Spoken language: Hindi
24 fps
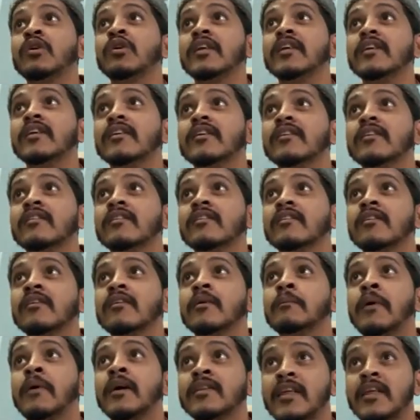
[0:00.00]
औरतें कम
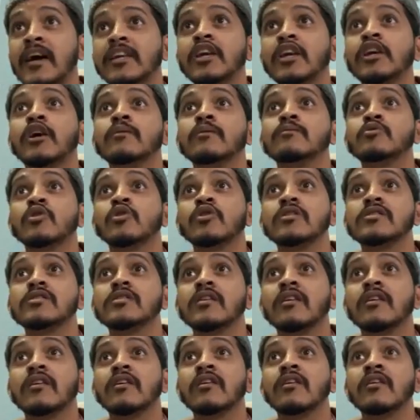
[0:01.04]
प्रेग्नेंट हो रही
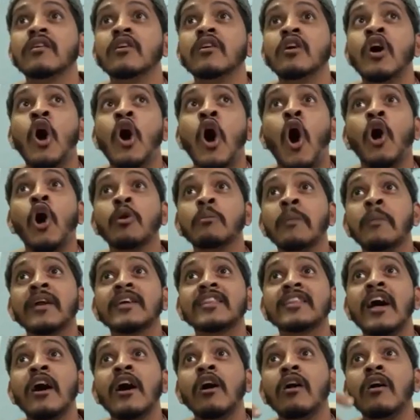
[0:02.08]
मर्दा की कमजोरी
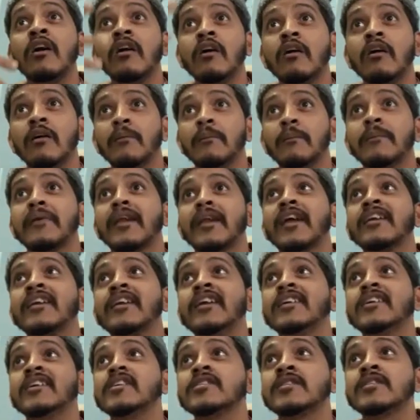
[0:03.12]
से और
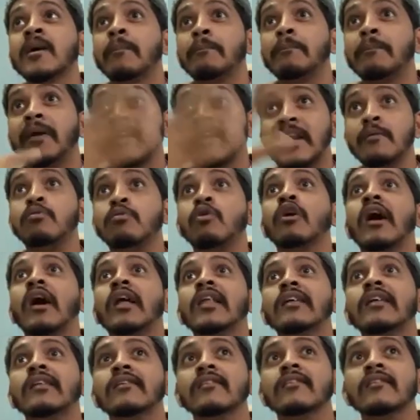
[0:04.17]
मर्दा
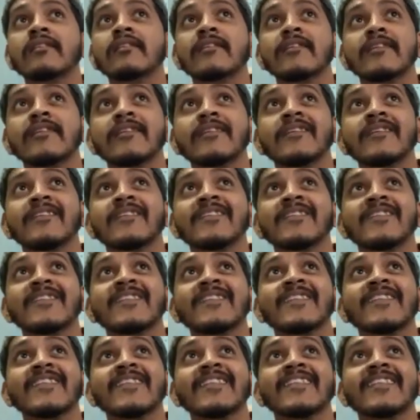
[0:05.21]
प्रेग्नेंट के जैसा पेटा भोगा
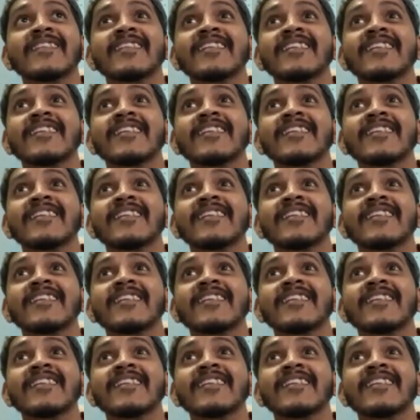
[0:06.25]
ले रही